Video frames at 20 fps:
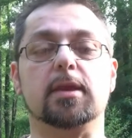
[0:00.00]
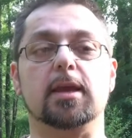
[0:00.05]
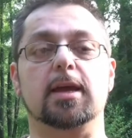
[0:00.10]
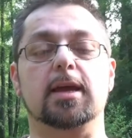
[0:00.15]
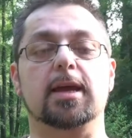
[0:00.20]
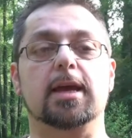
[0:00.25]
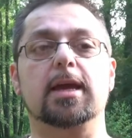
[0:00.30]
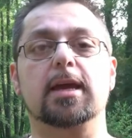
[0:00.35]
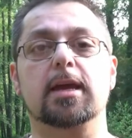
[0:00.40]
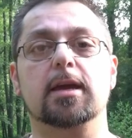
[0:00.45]

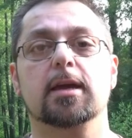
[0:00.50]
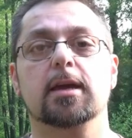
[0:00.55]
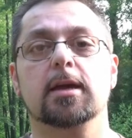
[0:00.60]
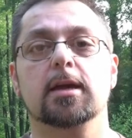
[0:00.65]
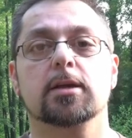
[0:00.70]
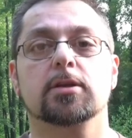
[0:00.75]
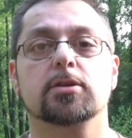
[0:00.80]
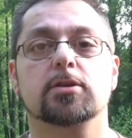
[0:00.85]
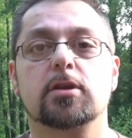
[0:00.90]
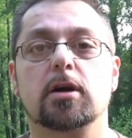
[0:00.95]
Et
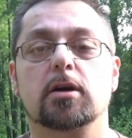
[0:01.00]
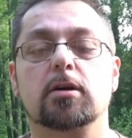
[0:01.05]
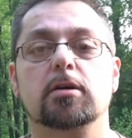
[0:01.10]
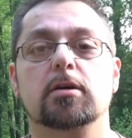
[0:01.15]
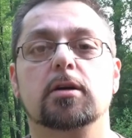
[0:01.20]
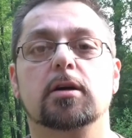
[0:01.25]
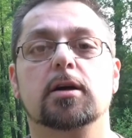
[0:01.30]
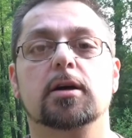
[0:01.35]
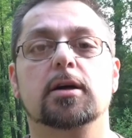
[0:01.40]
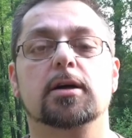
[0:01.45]

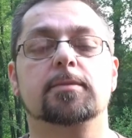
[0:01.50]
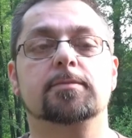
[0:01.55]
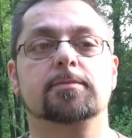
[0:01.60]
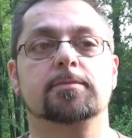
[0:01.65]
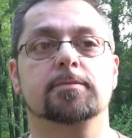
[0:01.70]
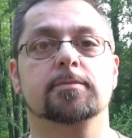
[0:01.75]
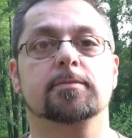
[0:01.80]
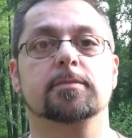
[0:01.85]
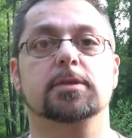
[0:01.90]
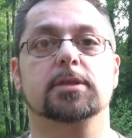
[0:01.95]
dans,
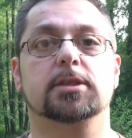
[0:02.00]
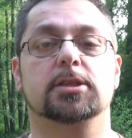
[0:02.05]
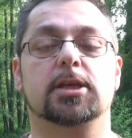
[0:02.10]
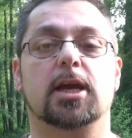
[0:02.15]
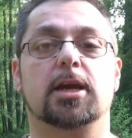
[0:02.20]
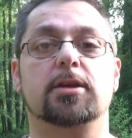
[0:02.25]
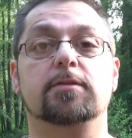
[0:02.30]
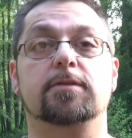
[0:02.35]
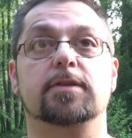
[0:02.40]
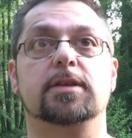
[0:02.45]
euh, il y
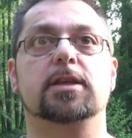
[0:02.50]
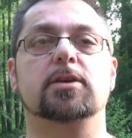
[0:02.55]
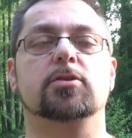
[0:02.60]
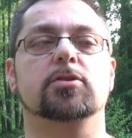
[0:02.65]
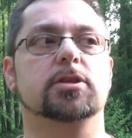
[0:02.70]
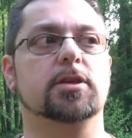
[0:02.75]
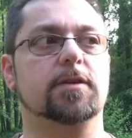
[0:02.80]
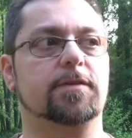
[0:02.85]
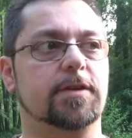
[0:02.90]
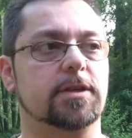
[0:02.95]
a une vidéo que
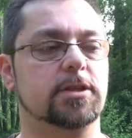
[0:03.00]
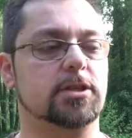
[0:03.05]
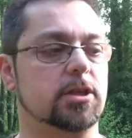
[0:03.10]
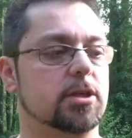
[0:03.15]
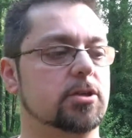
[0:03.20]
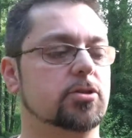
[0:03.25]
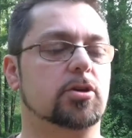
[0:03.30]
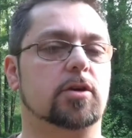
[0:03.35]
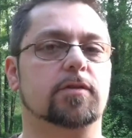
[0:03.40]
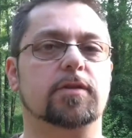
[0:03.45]
j'ai fait,
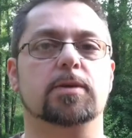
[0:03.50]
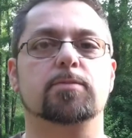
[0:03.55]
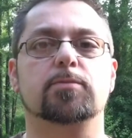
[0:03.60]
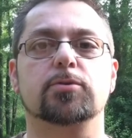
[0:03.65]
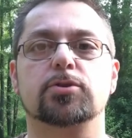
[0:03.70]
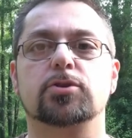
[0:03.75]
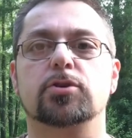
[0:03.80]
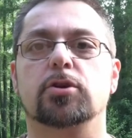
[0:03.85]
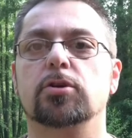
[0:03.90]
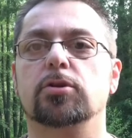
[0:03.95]
je, ne reviens
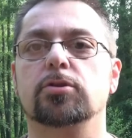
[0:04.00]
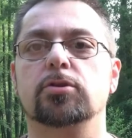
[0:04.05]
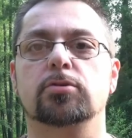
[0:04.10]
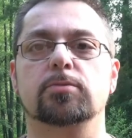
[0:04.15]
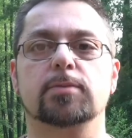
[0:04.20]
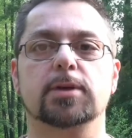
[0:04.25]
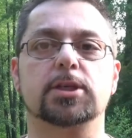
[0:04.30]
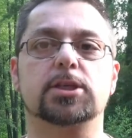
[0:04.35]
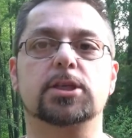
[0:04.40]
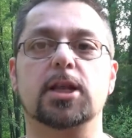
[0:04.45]
plus sur le nom,
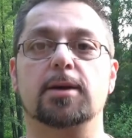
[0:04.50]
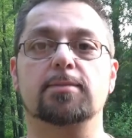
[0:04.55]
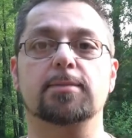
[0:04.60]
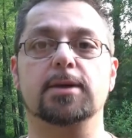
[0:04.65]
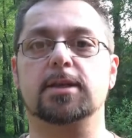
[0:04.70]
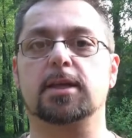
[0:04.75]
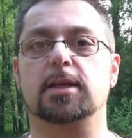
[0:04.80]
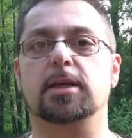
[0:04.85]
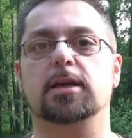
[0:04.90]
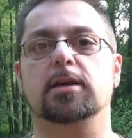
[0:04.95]
mais je la
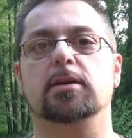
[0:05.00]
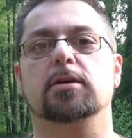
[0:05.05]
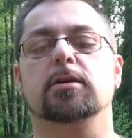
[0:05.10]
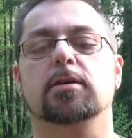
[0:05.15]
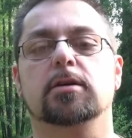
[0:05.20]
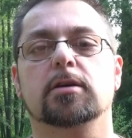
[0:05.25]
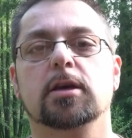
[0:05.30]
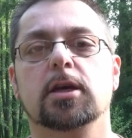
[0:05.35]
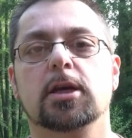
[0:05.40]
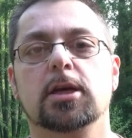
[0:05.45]
mettrai
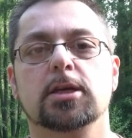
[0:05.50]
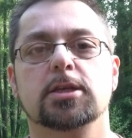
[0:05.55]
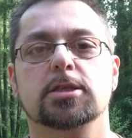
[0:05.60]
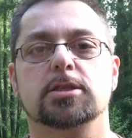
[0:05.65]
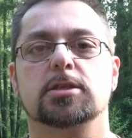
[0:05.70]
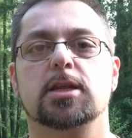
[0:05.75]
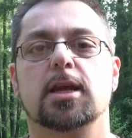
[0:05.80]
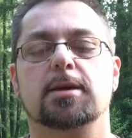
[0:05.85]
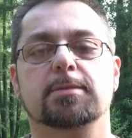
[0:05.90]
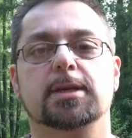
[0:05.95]
euh,
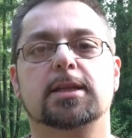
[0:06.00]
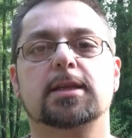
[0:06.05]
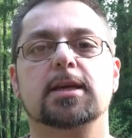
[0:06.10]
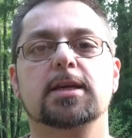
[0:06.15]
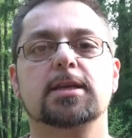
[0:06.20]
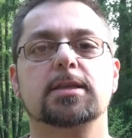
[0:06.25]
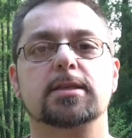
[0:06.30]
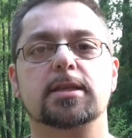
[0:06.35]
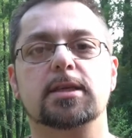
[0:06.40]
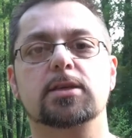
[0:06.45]
je la mettrai
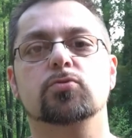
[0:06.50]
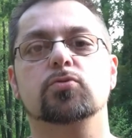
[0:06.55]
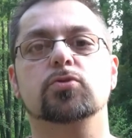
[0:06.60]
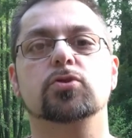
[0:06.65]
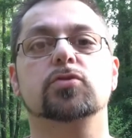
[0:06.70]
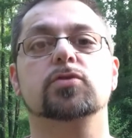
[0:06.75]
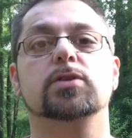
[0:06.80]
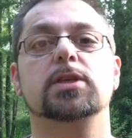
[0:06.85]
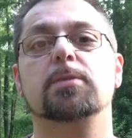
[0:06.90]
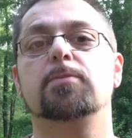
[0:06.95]
ici, où
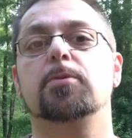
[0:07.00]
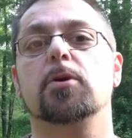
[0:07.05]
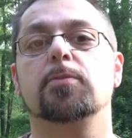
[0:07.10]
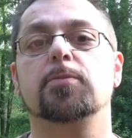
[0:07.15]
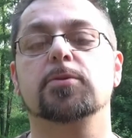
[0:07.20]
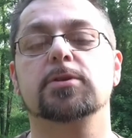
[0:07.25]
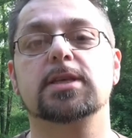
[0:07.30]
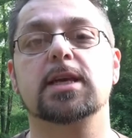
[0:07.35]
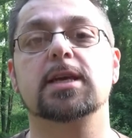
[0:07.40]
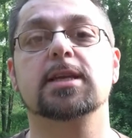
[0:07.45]
je vous ai
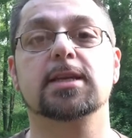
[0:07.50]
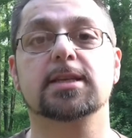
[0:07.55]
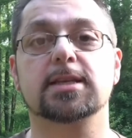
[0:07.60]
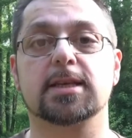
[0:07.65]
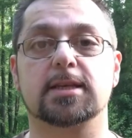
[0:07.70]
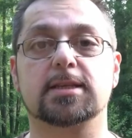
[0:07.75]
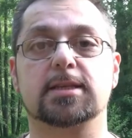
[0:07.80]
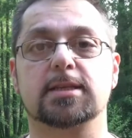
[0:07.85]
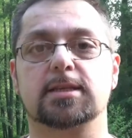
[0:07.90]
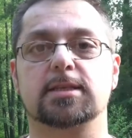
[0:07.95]
proposé un
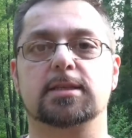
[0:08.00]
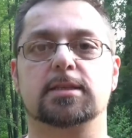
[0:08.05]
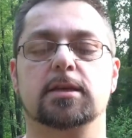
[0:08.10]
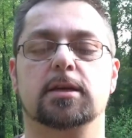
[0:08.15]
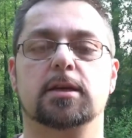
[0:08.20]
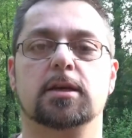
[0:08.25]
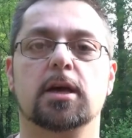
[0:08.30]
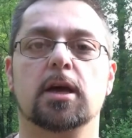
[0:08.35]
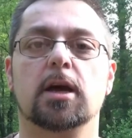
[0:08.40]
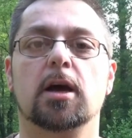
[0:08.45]
exercice
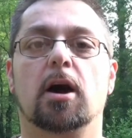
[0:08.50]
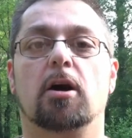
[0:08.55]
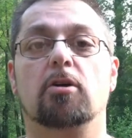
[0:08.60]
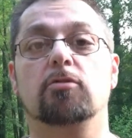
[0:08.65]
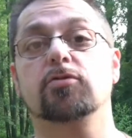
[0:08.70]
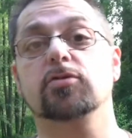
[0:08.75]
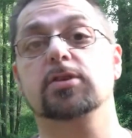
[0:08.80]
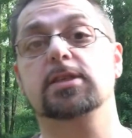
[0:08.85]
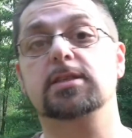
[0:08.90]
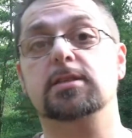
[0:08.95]
en
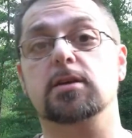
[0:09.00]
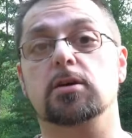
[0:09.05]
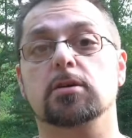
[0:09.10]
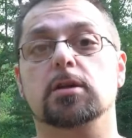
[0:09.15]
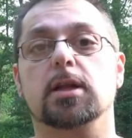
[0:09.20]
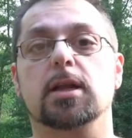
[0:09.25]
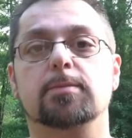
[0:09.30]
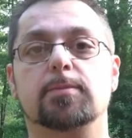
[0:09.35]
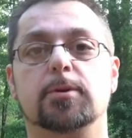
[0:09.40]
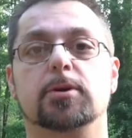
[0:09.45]
vous disant
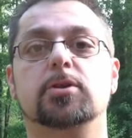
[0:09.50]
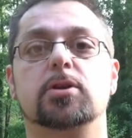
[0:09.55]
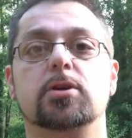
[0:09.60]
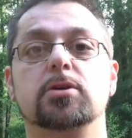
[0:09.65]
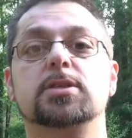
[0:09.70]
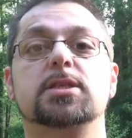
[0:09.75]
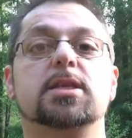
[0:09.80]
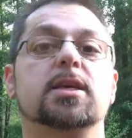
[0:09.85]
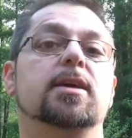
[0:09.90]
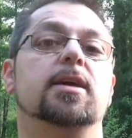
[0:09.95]
que
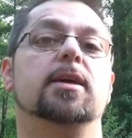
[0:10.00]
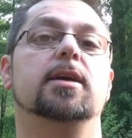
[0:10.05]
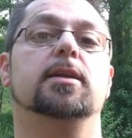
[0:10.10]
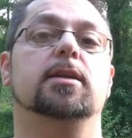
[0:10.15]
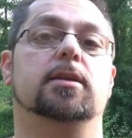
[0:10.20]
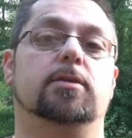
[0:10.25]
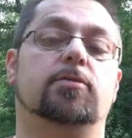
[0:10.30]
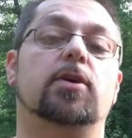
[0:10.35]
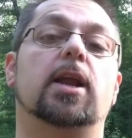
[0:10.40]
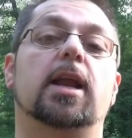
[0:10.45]
l'important c'est euh,
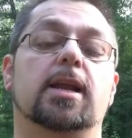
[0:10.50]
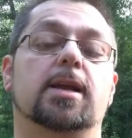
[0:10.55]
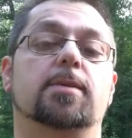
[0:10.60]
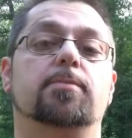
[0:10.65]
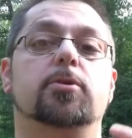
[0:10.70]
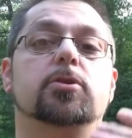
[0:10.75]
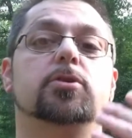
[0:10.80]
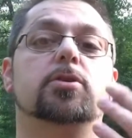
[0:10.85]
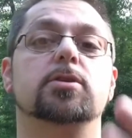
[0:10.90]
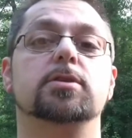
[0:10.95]
voilà
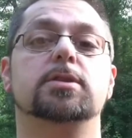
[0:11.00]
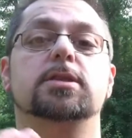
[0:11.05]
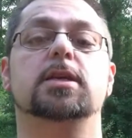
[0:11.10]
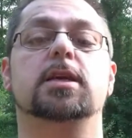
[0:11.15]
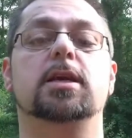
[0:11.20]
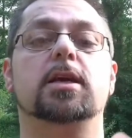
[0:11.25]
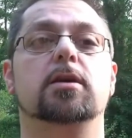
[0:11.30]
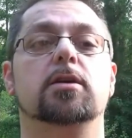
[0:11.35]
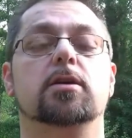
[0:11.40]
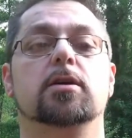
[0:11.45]
l'important c'est
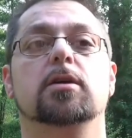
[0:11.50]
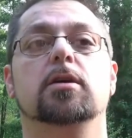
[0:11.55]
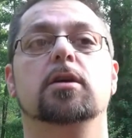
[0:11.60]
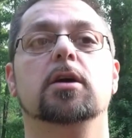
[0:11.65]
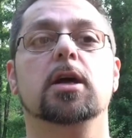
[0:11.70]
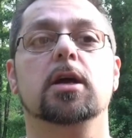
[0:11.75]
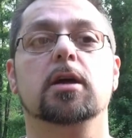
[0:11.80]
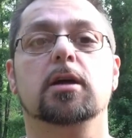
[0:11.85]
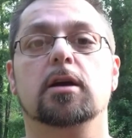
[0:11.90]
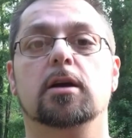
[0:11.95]
euh,
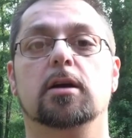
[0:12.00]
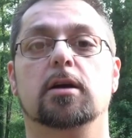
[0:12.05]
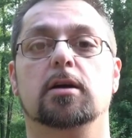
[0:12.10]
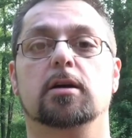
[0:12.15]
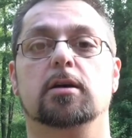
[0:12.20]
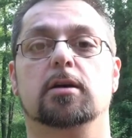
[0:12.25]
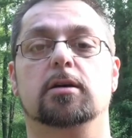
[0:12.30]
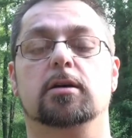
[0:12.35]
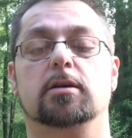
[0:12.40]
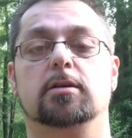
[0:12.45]

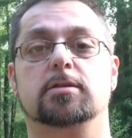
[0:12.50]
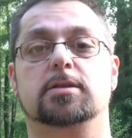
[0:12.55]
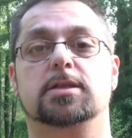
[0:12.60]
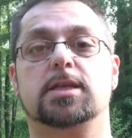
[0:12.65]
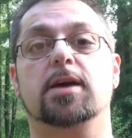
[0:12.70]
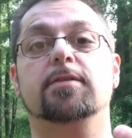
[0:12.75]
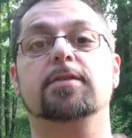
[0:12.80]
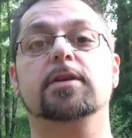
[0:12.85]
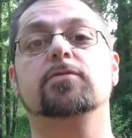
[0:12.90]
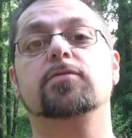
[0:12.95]
euh, c'est
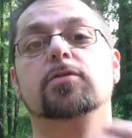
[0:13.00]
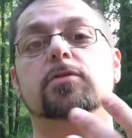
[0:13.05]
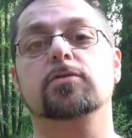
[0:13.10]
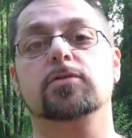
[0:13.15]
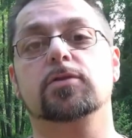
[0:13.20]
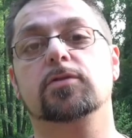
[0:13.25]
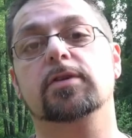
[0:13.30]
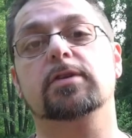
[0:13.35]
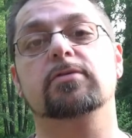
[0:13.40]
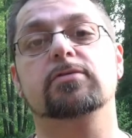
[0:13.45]
avec vous que
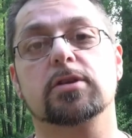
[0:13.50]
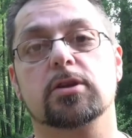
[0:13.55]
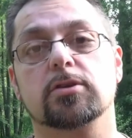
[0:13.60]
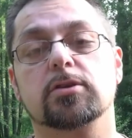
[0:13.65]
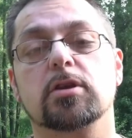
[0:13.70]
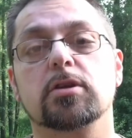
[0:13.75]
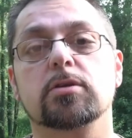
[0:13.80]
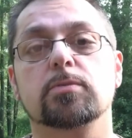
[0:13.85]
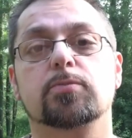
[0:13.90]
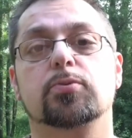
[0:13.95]
vous devez vous
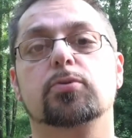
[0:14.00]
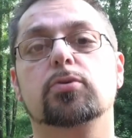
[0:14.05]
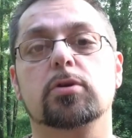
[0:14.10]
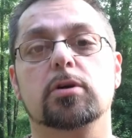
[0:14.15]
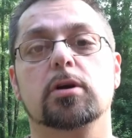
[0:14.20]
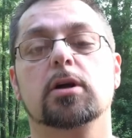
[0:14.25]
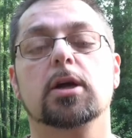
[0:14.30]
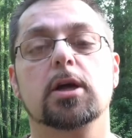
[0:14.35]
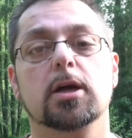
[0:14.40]
entendre pour